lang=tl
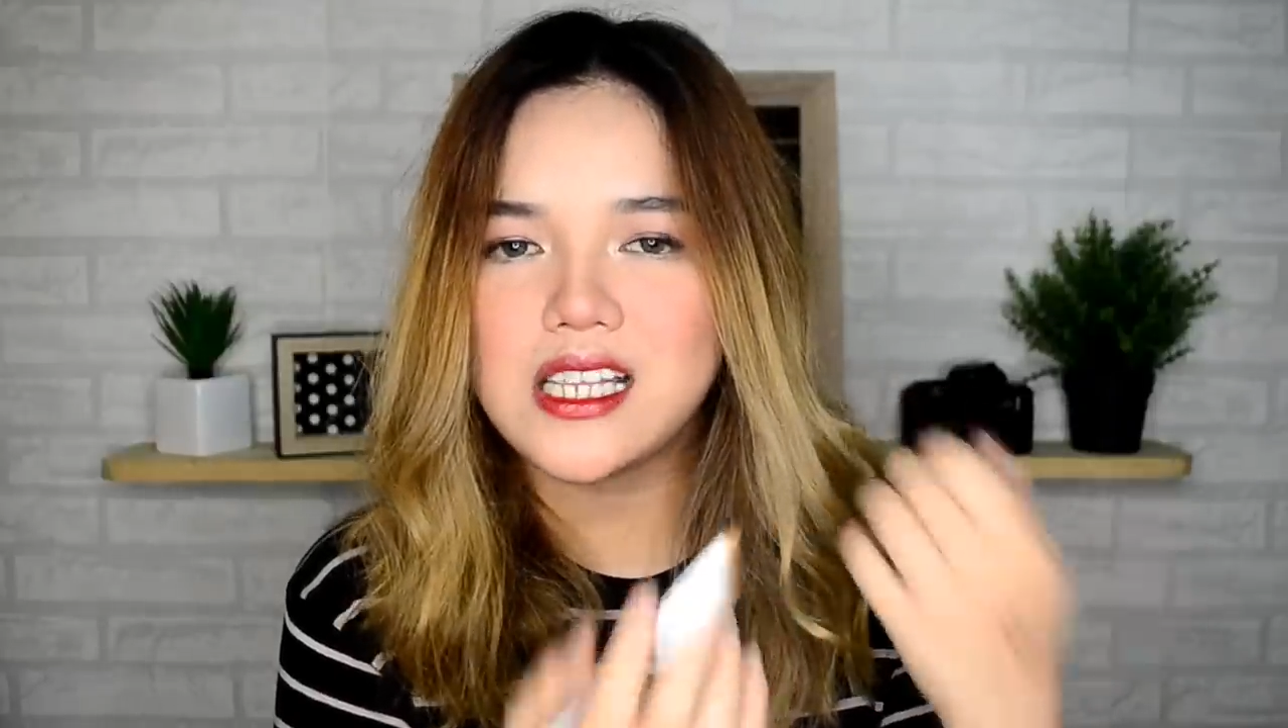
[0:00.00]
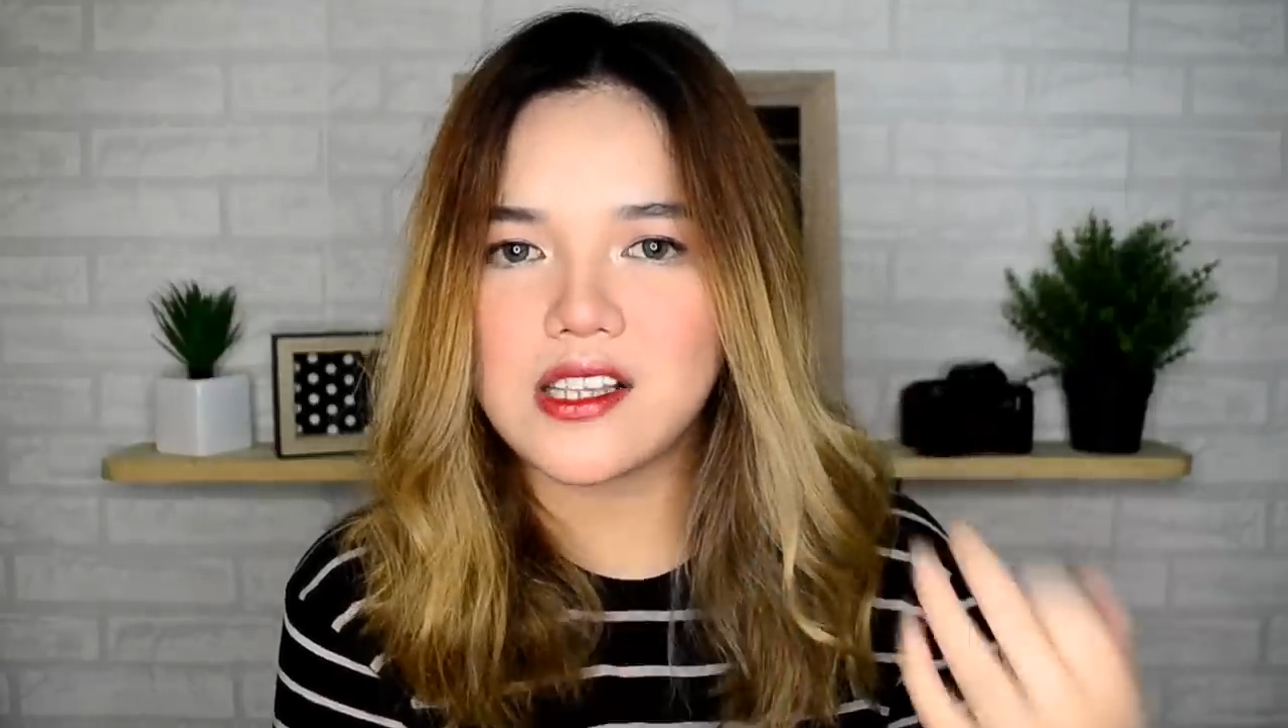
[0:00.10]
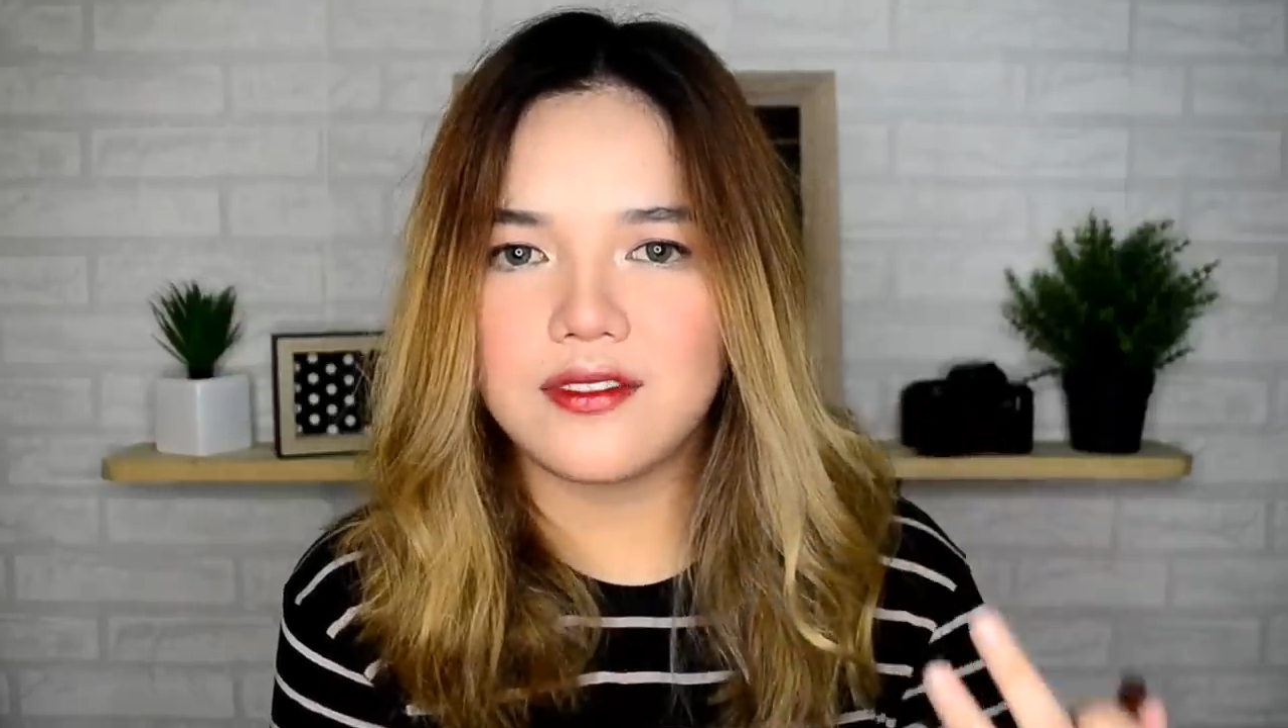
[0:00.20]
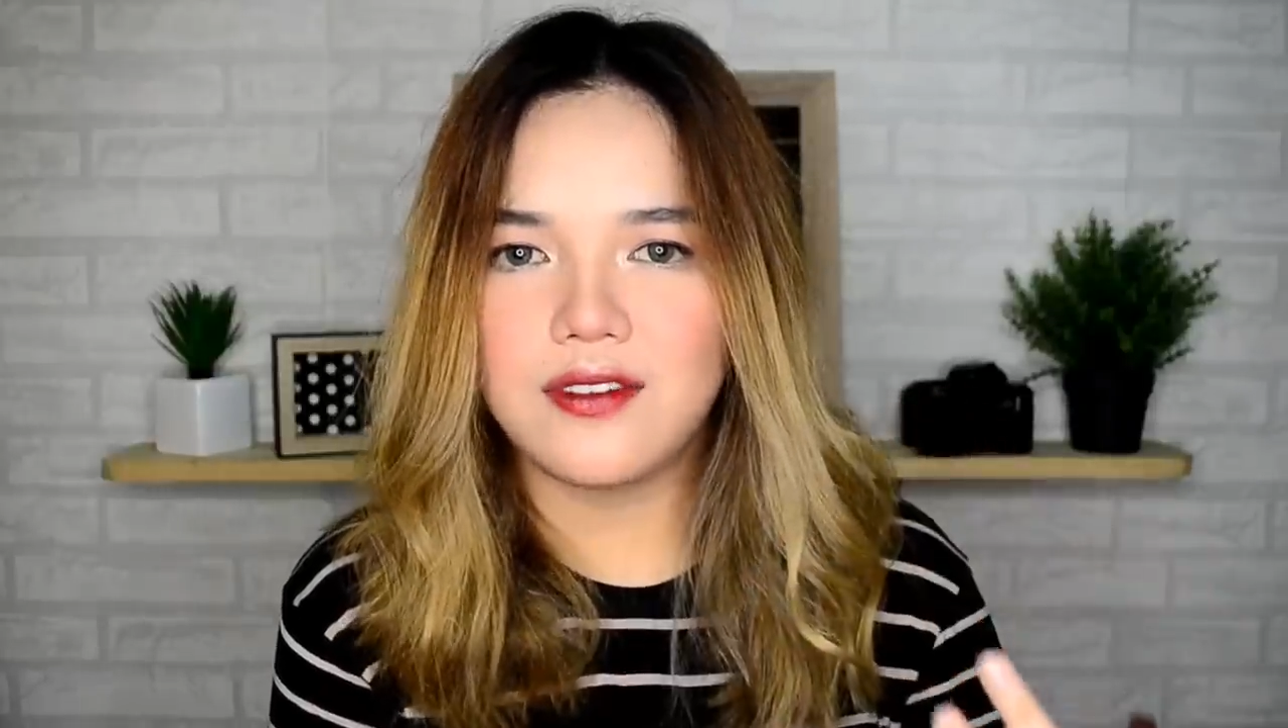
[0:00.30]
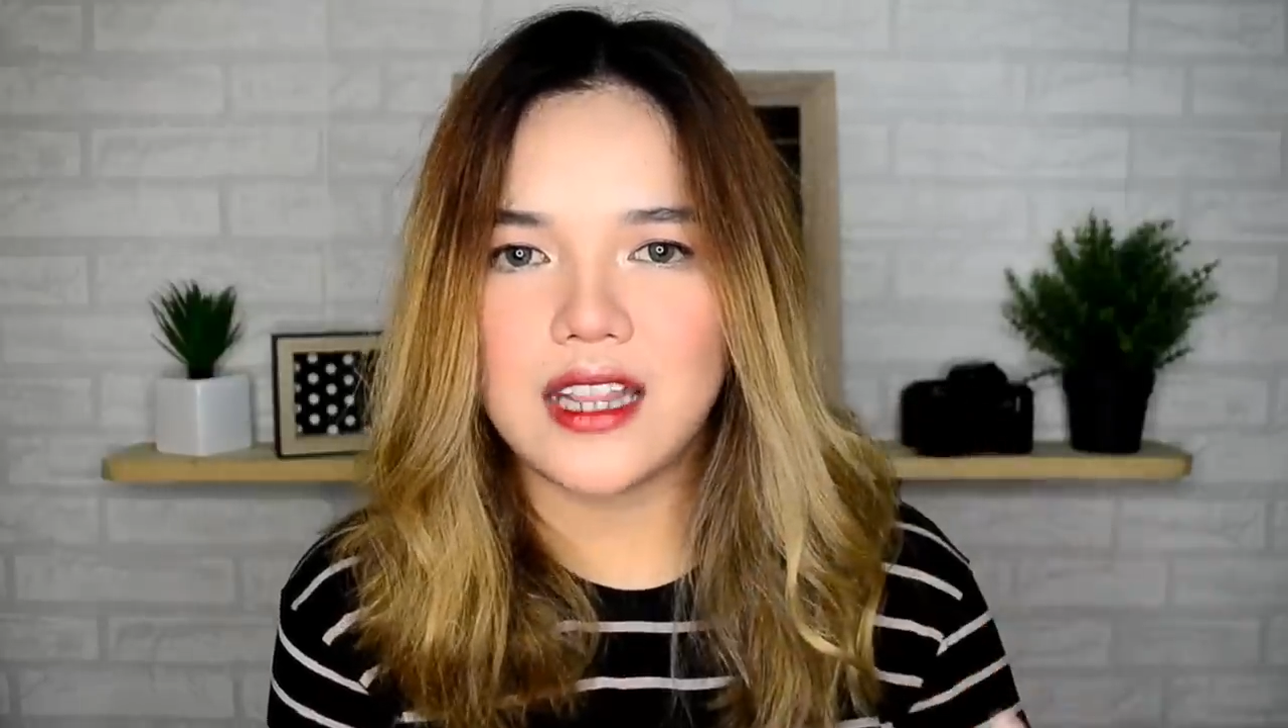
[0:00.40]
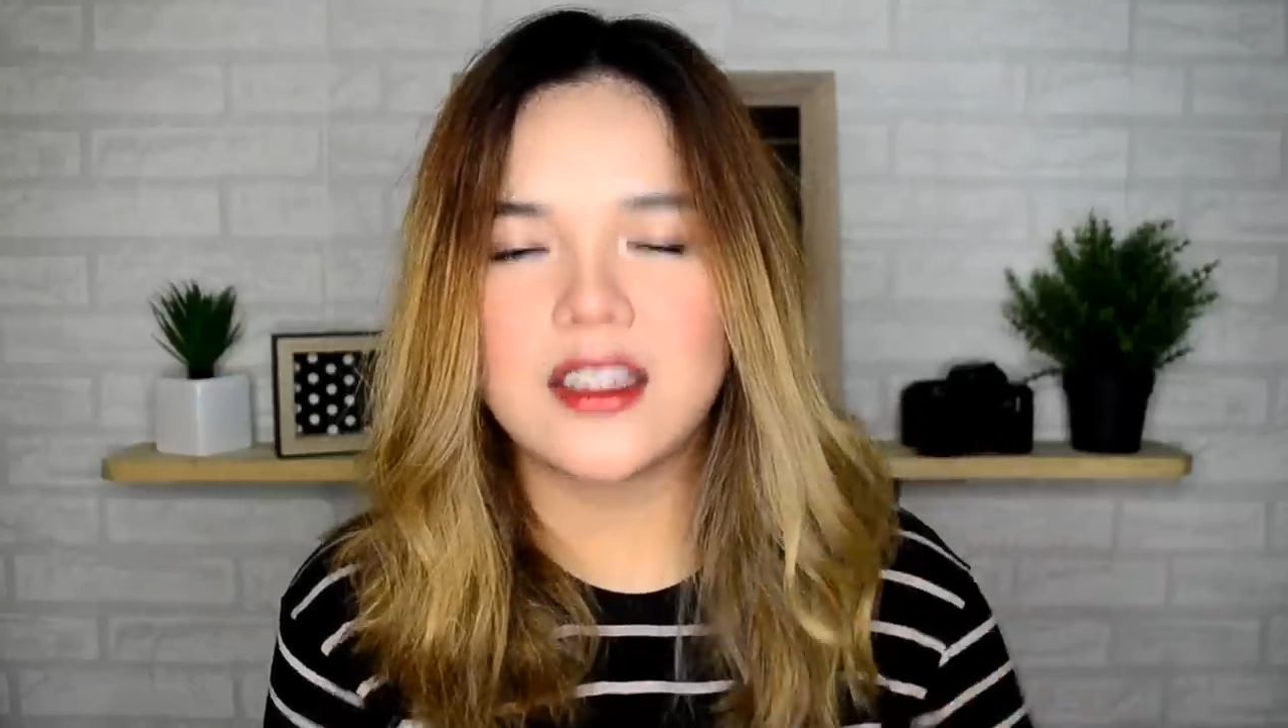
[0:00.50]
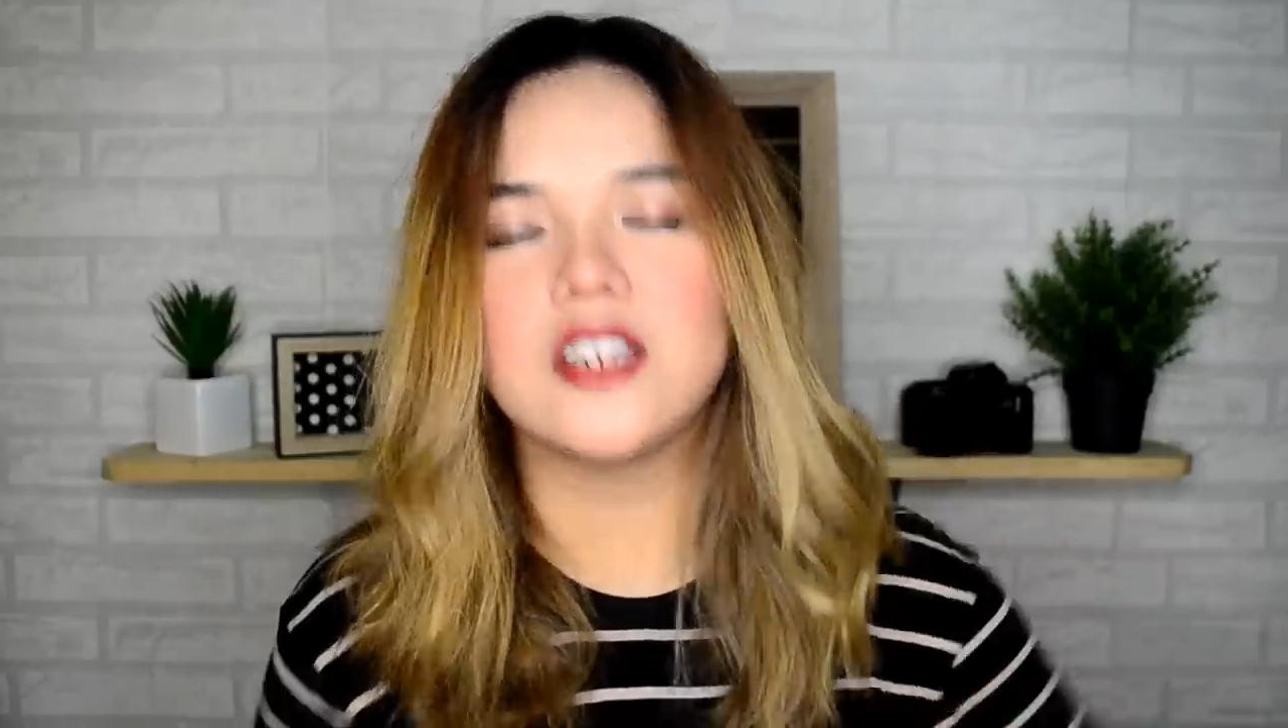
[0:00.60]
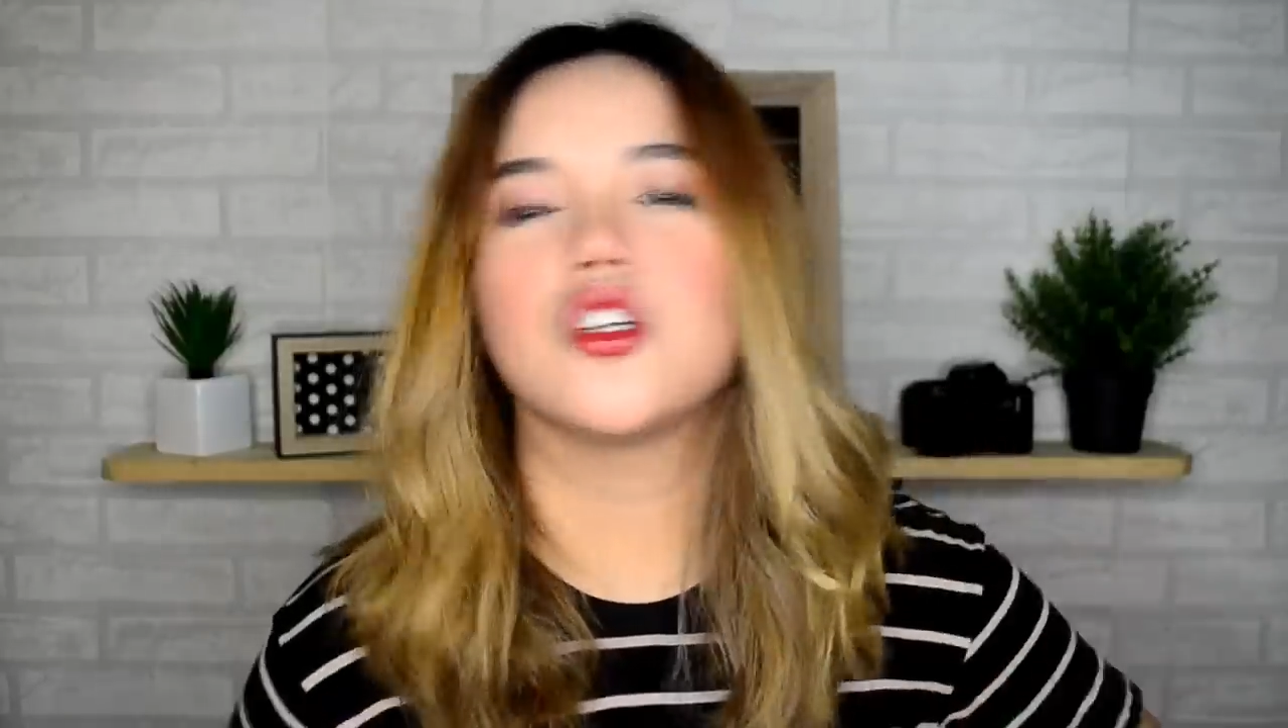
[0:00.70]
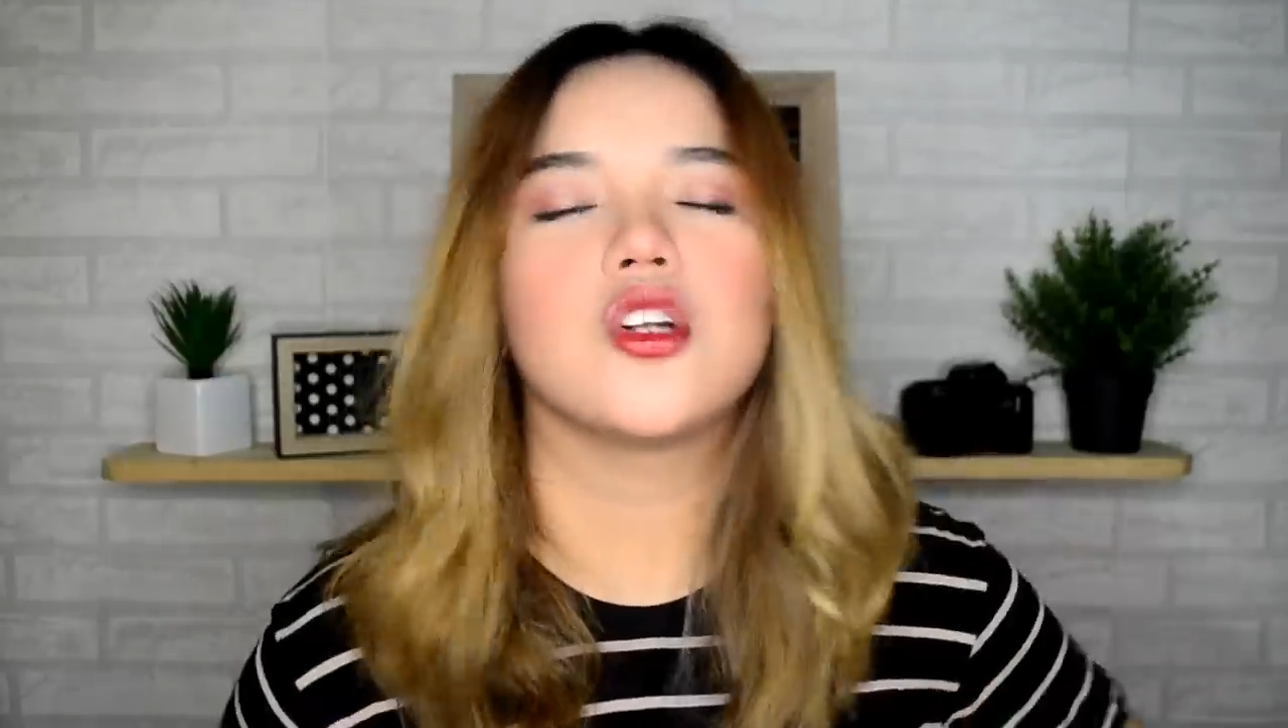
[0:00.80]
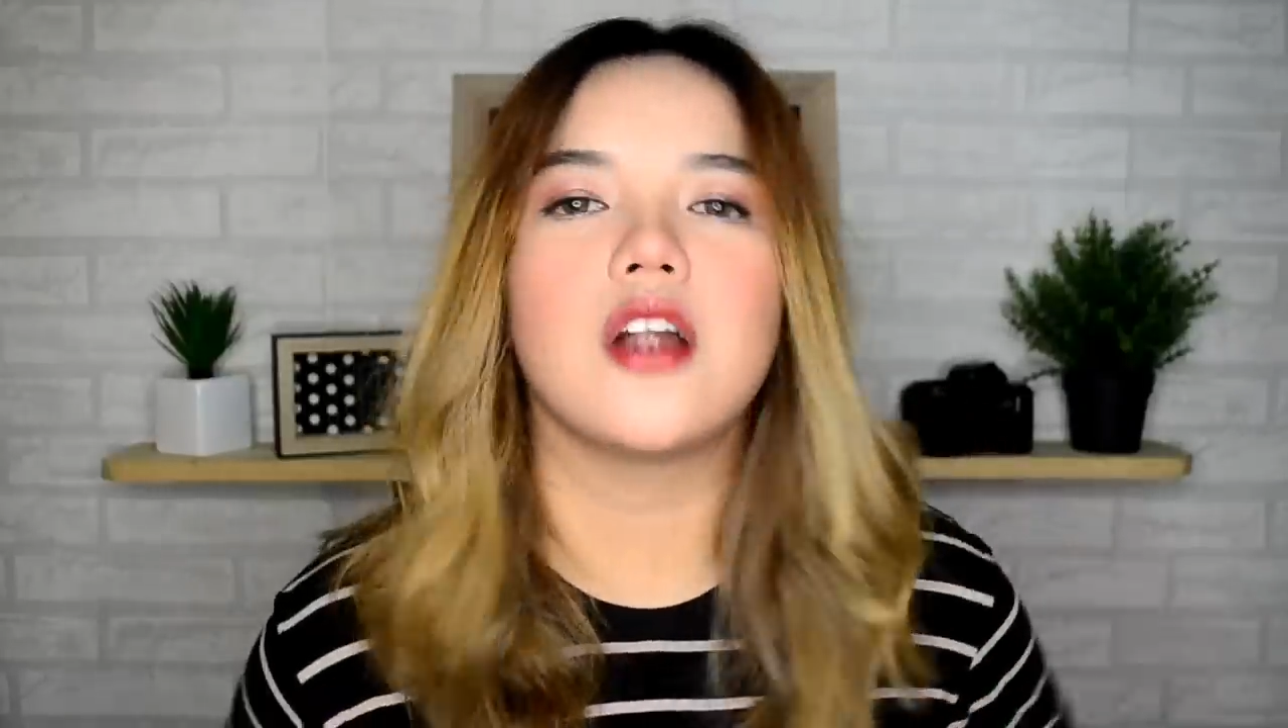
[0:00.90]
disadvantage